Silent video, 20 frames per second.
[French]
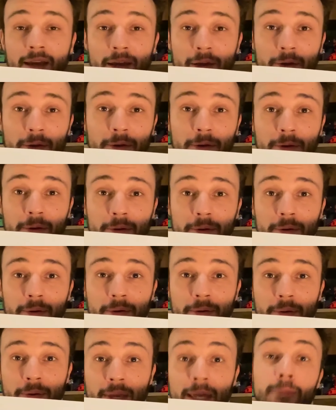
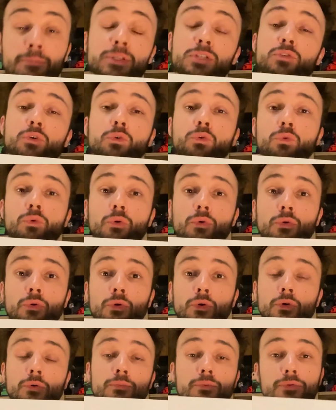Euh, et puis surtout,
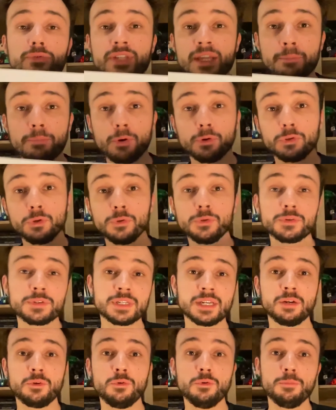le, plus important dans
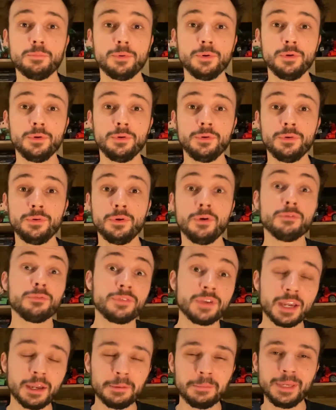un couple euh,
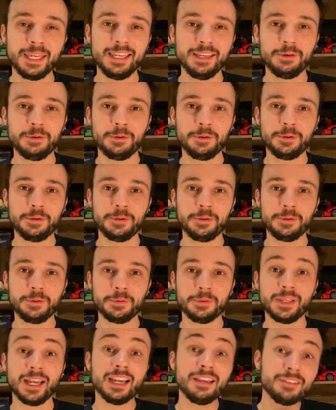enfermé, euh,
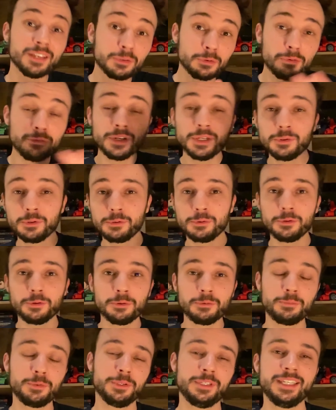on arrive à trouver
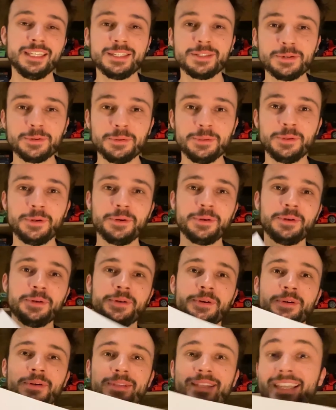notre petite
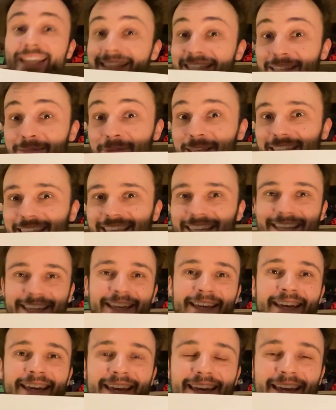zone d'intimité.
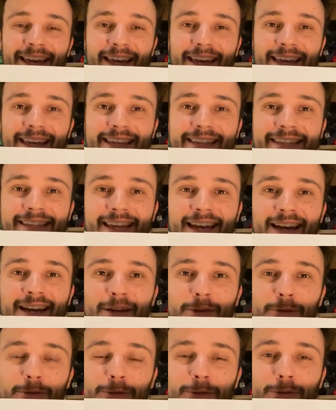Et
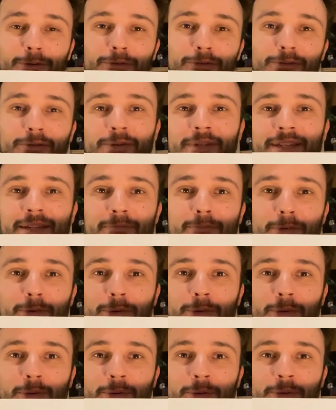ça, je trouve que c'est
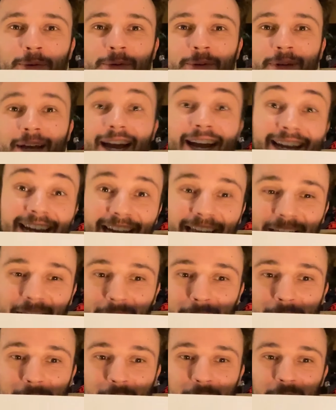plutôt
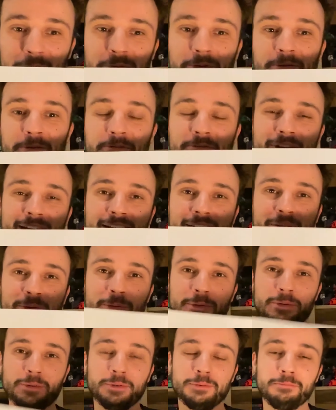agréable. voilà, on
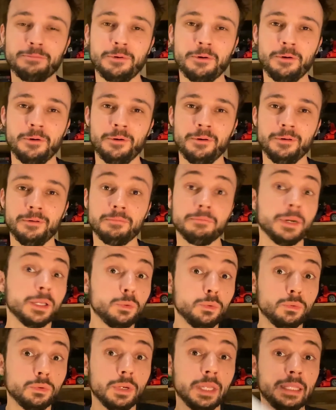ne se prend pas
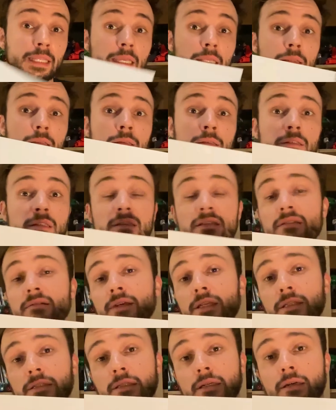du tout la tête. Ça, c'est
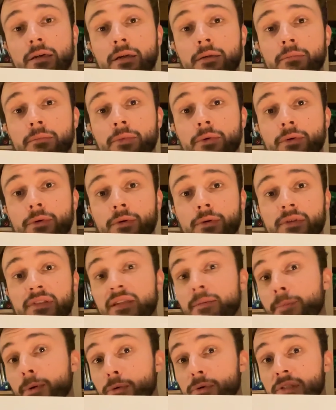vrai que c'est quand même
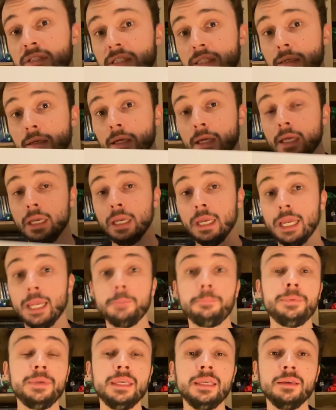sympa aussi. Et
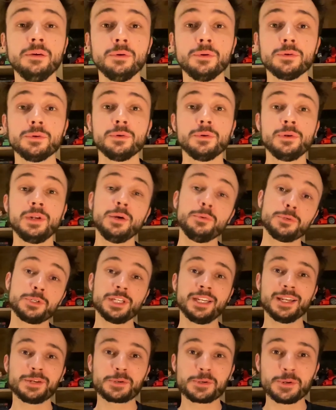puis, là où j'ai
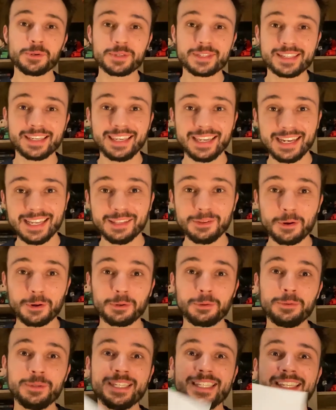de la chance, c'est qu'elle adore
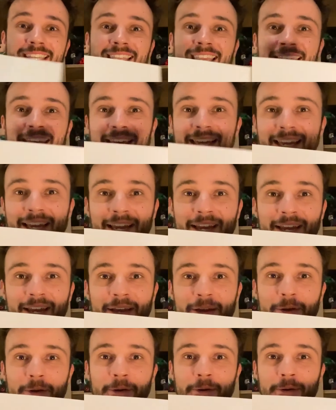cuisiner.
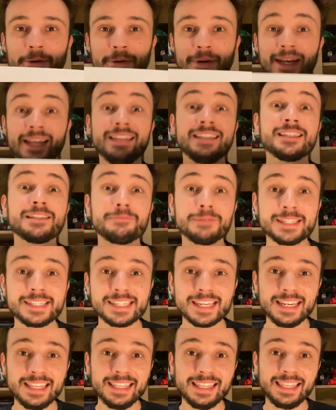elle a une
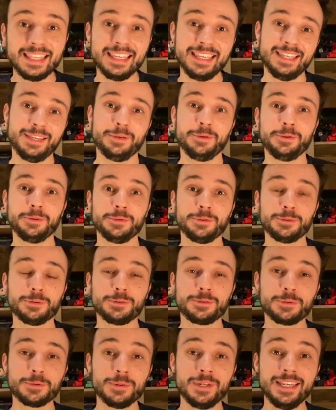spécialité, ce
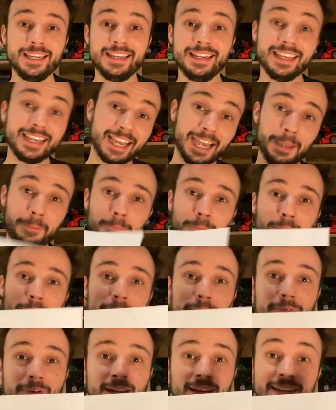sont les, crêpes,
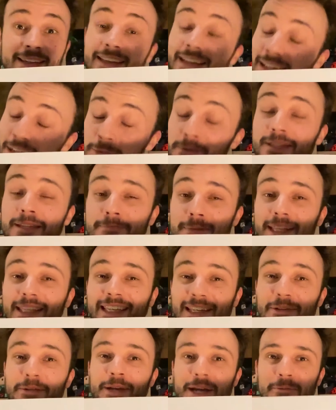voilà, qu'elle réussit
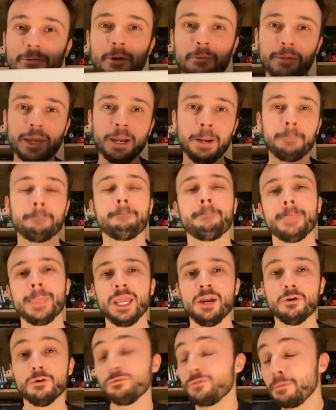particulièrement bien.
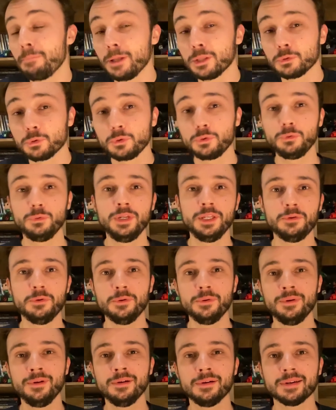On fait plein de trucs tous les
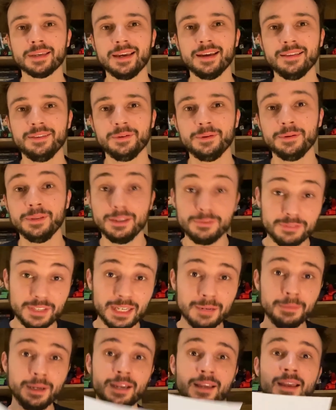deux, on regarde des
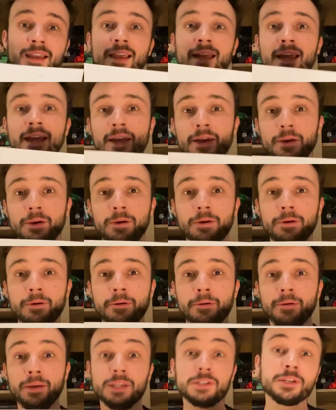films.
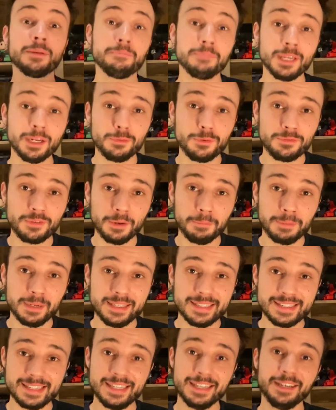et j'aime bien lui faire
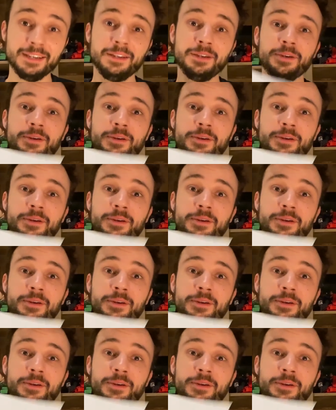plaisir.